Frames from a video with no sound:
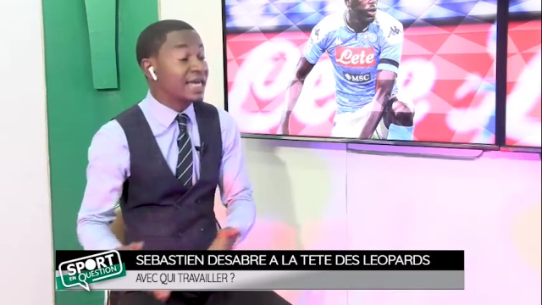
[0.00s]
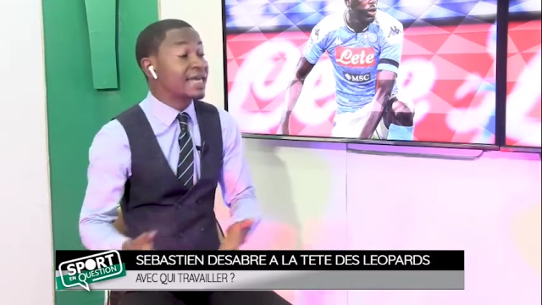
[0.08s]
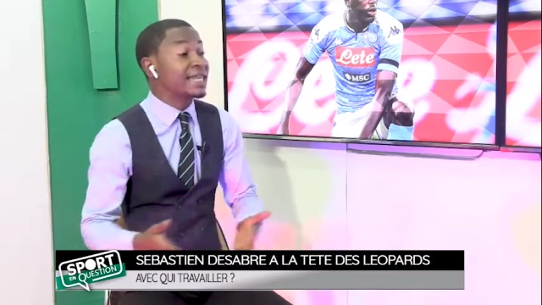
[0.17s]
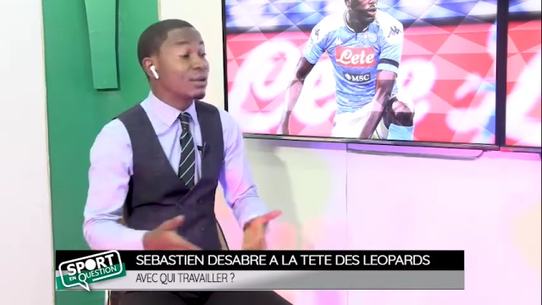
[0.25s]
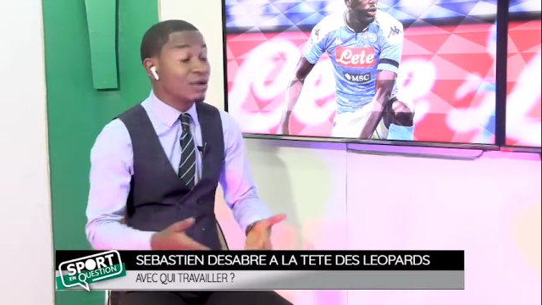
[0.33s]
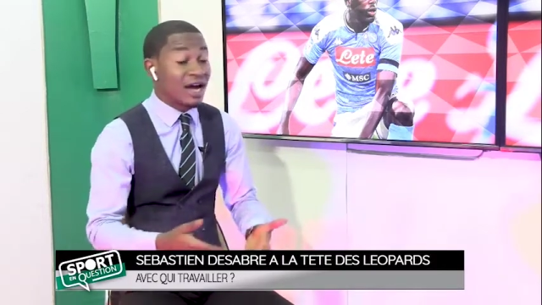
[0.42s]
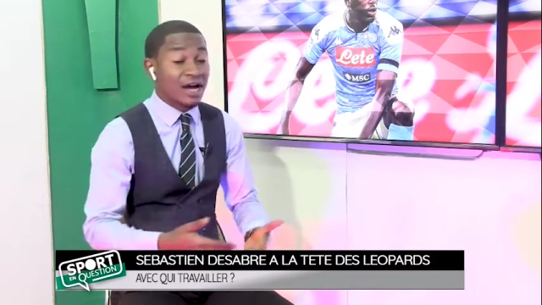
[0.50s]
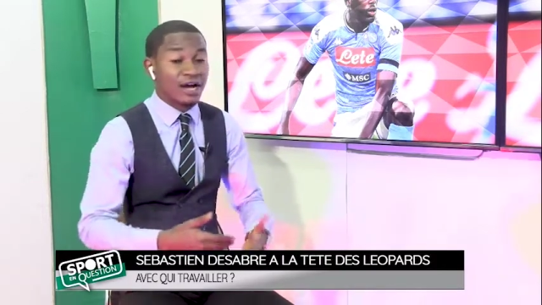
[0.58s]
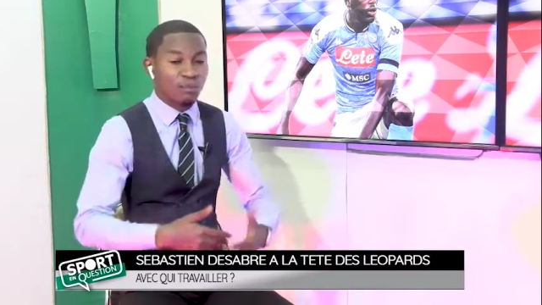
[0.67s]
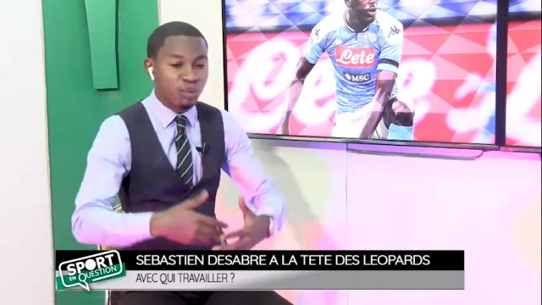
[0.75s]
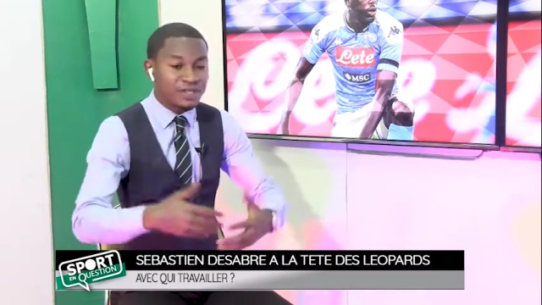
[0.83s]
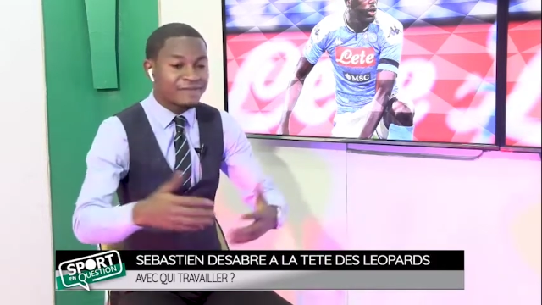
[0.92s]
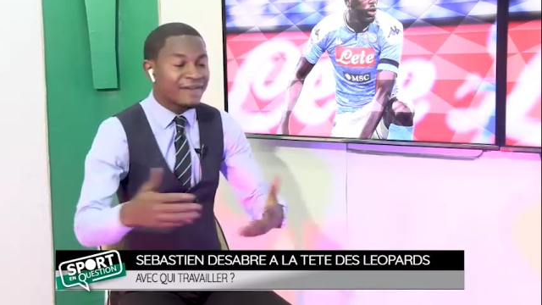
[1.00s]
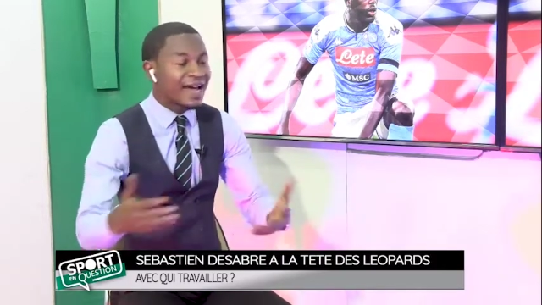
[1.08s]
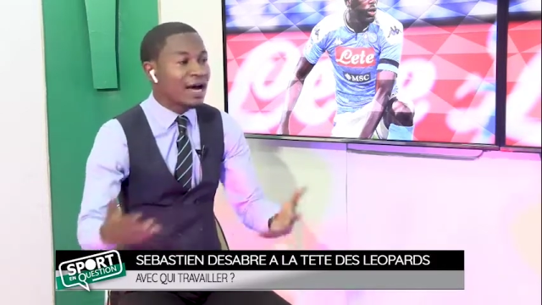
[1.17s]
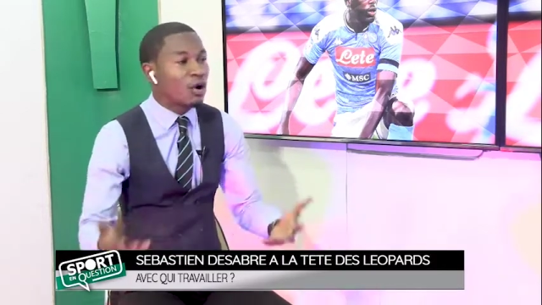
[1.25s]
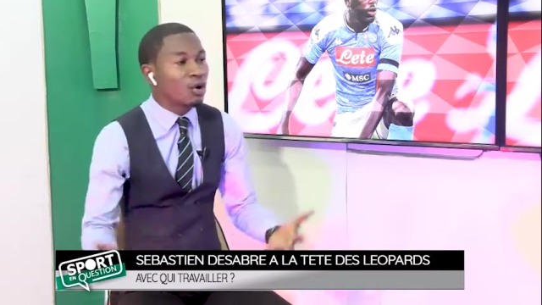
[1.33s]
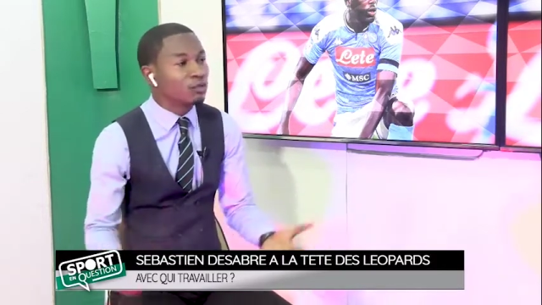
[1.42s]
et que Daoula puisse
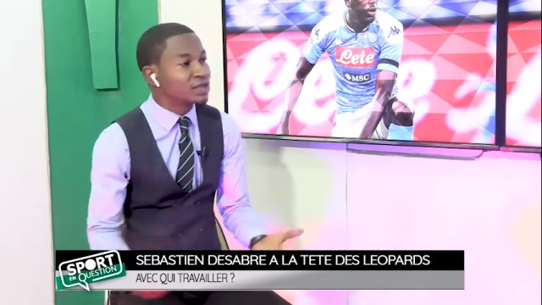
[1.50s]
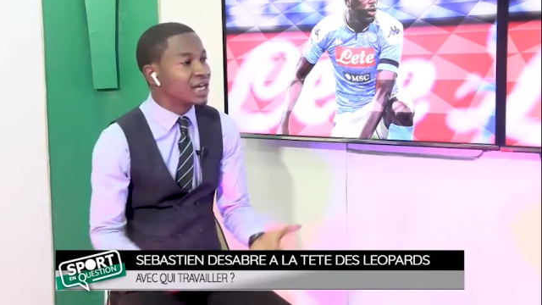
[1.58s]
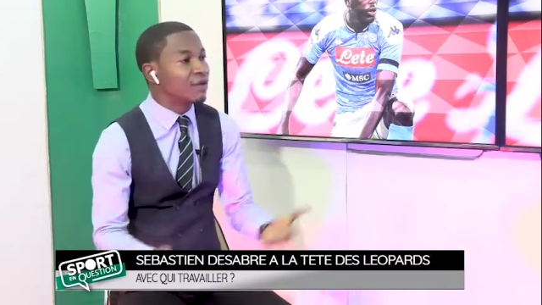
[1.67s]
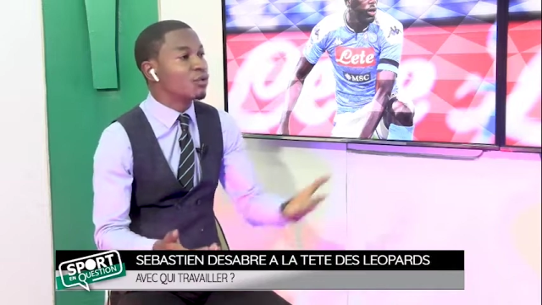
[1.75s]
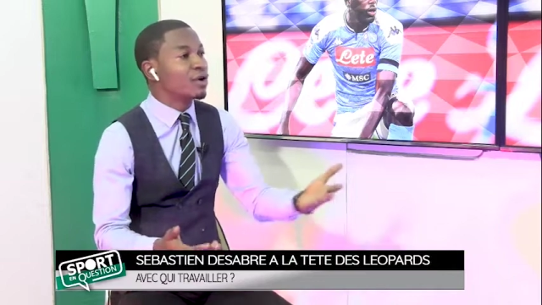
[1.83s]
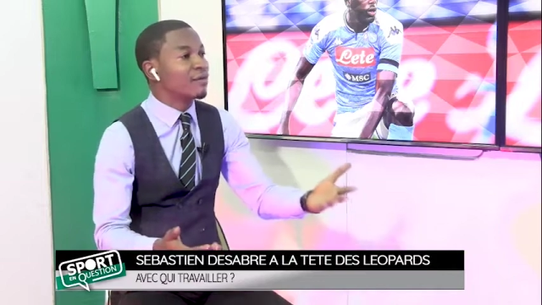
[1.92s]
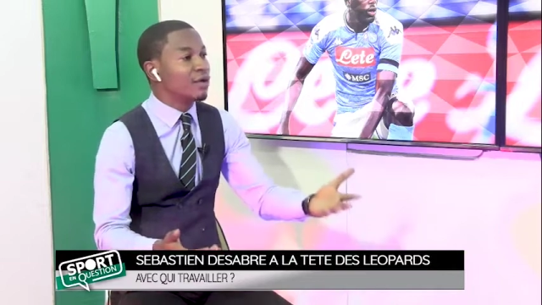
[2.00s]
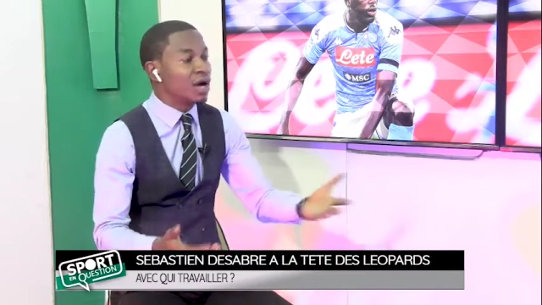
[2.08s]
faire, vous allez vous,